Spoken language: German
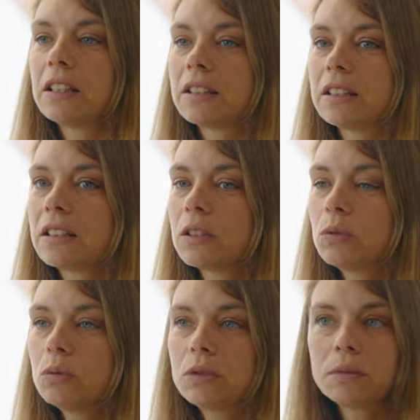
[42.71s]
Das
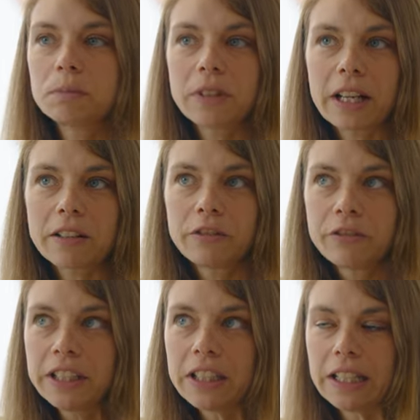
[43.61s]
Institut deckt
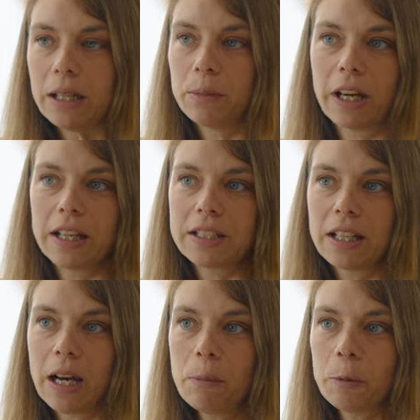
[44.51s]
vier
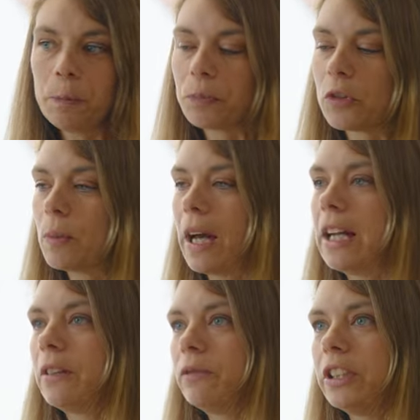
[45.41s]
Lehrbereiche ab. Zum
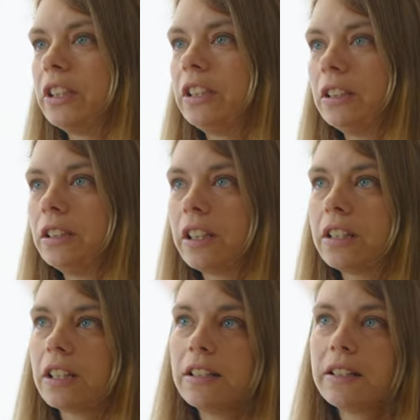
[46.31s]
einen haben wir die
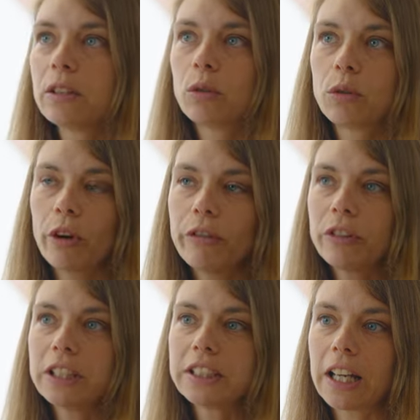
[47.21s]
Digitalisierung und
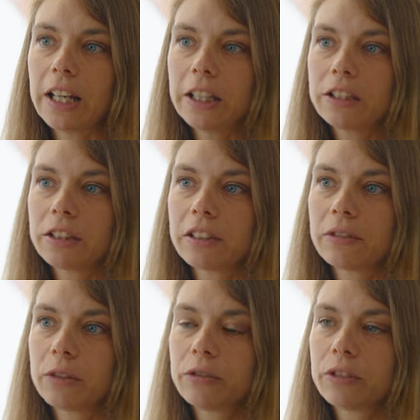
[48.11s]
Öffentlichkeit.
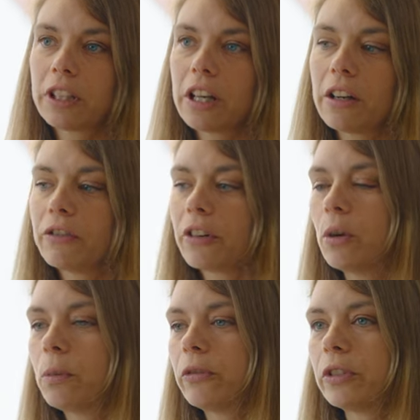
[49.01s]
Das wird von der
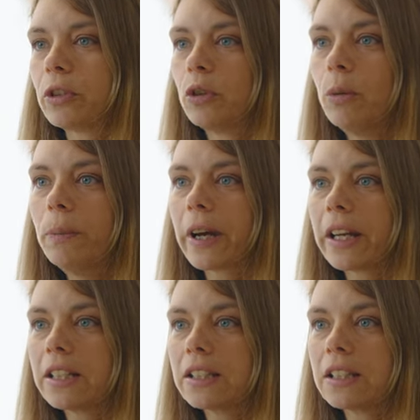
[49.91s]
Frau Professorin
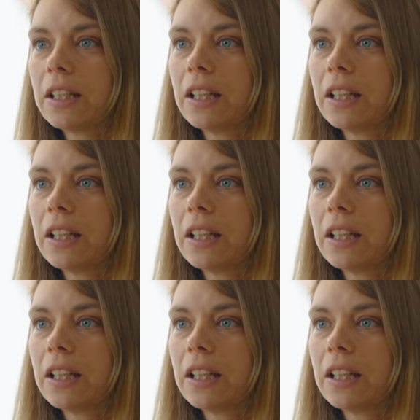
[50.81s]
Humprecht